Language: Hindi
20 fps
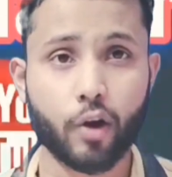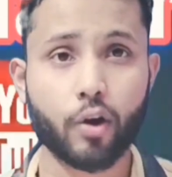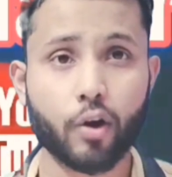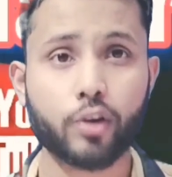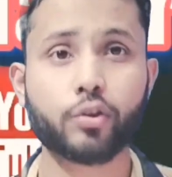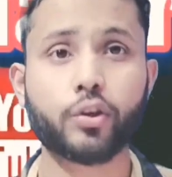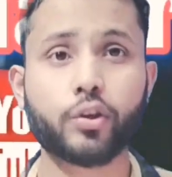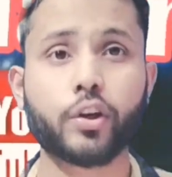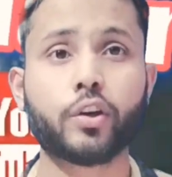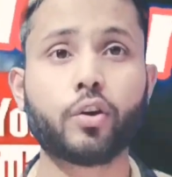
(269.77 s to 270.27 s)
देखा
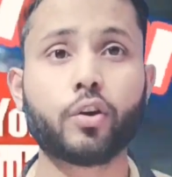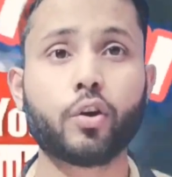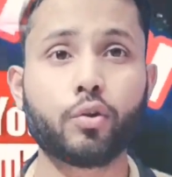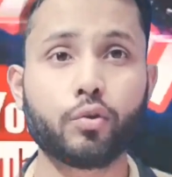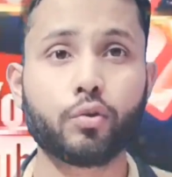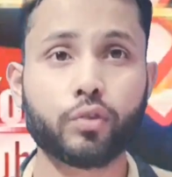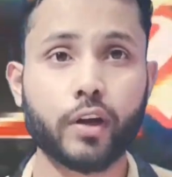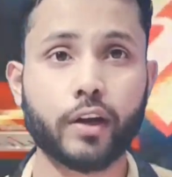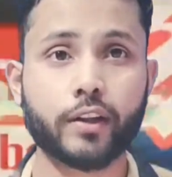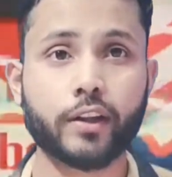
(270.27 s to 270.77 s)
होगा जो टिकटॉक
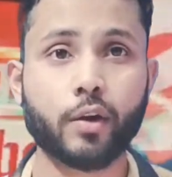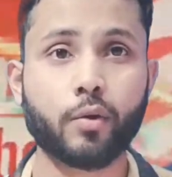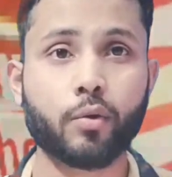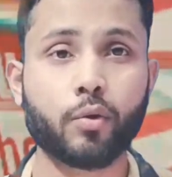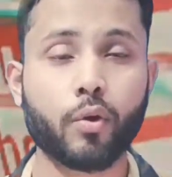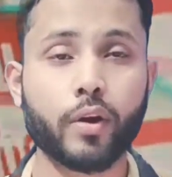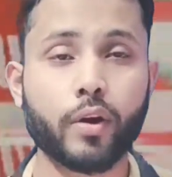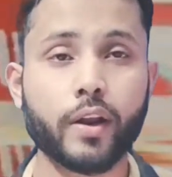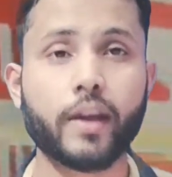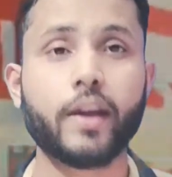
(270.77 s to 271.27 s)
यूज करते हैं
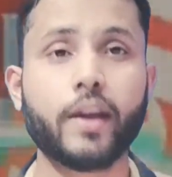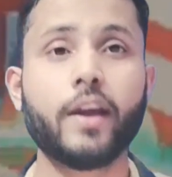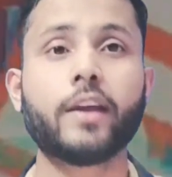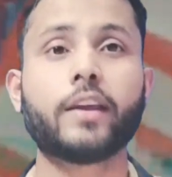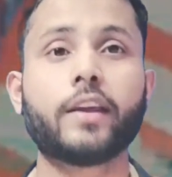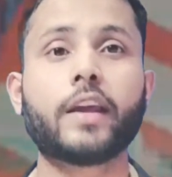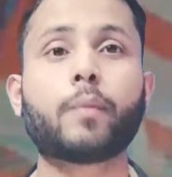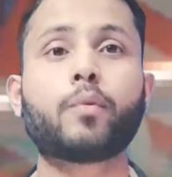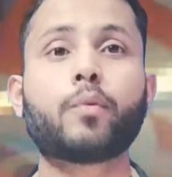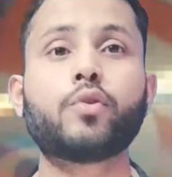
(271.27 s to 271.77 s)
उन्होंने
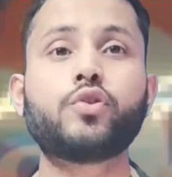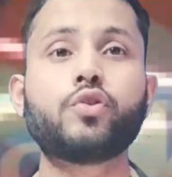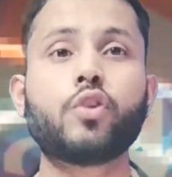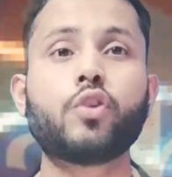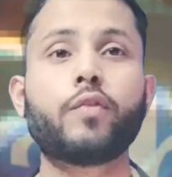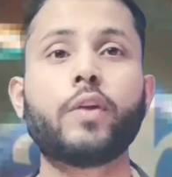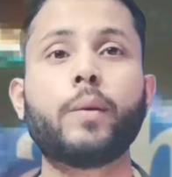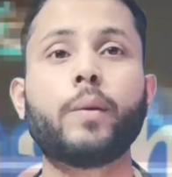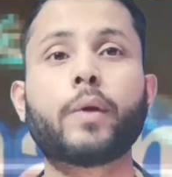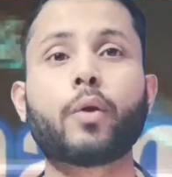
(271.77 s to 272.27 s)
कि आपको
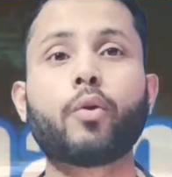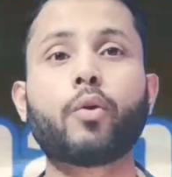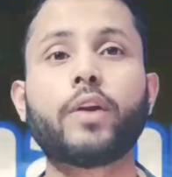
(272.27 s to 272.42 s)
जीरो फिल्म